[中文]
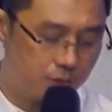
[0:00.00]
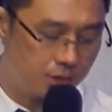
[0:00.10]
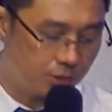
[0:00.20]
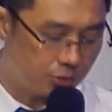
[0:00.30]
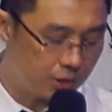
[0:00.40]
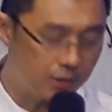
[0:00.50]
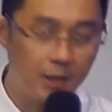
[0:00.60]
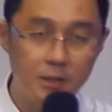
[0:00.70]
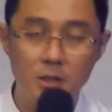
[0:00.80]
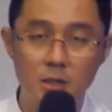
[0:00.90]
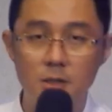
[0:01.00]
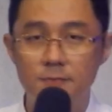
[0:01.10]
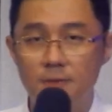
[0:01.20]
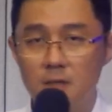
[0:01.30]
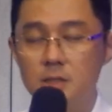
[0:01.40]
失去了他的，
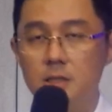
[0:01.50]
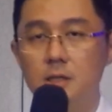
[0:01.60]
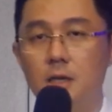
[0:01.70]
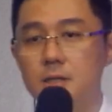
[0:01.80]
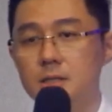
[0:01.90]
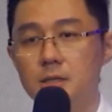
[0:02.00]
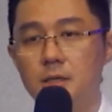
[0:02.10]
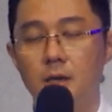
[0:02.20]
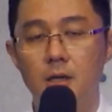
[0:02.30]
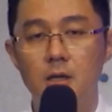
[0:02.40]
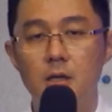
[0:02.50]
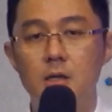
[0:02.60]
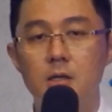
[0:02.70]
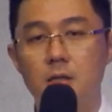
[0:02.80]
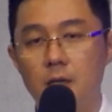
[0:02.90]
放弃了他的信仰，
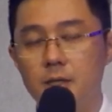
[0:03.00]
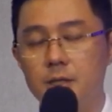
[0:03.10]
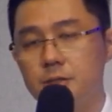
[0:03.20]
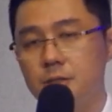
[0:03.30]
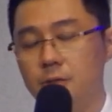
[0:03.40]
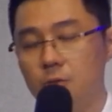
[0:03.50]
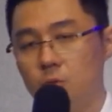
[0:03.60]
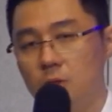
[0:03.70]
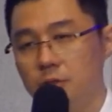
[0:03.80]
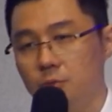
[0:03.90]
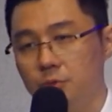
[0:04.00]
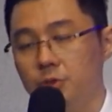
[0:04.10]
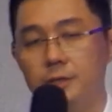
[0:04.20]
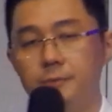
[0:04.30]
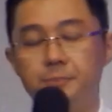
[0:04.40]
他也显露了忧郁
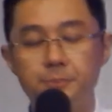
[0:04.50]
症。